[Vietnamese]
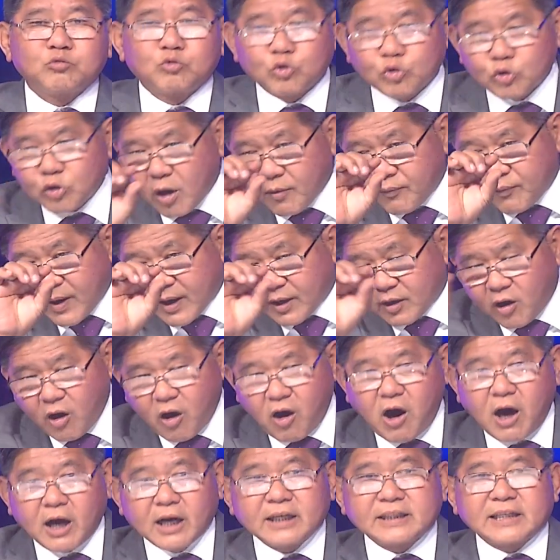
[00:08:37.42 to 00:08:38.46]
nó phải
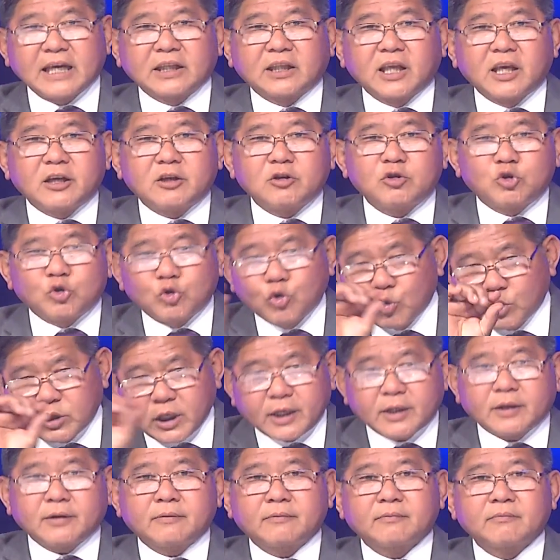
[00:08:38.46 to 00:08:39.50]
có cái giải thích, chú
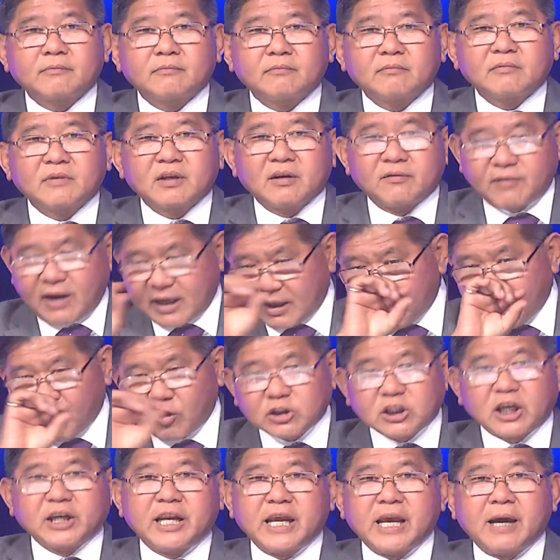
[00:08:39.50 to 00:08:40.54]
thích, và nó phải có
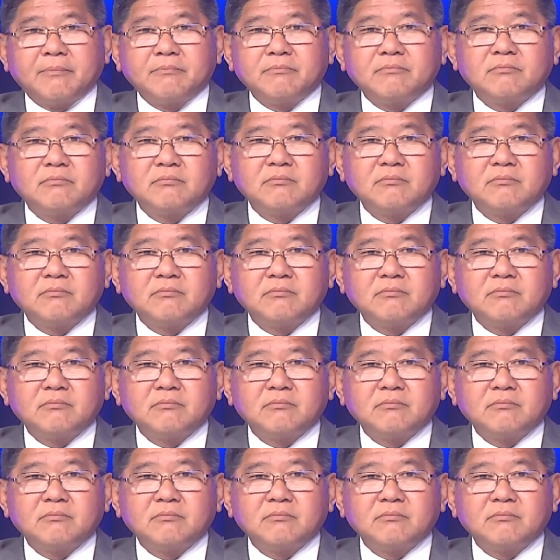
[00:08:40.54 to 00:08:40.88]
thời điểm.